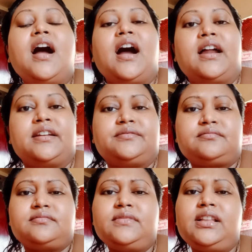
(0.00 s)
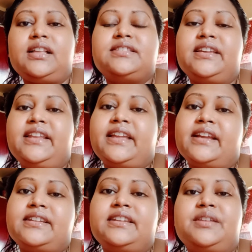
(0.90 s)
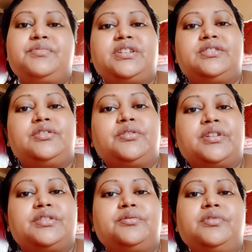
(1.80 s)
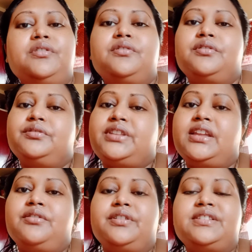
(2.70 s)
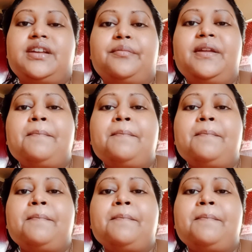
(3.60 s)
আর ছেলেকে একটা ডিম সেদ্ধ করে দেবো ওর ওতেই হয়ে যাবে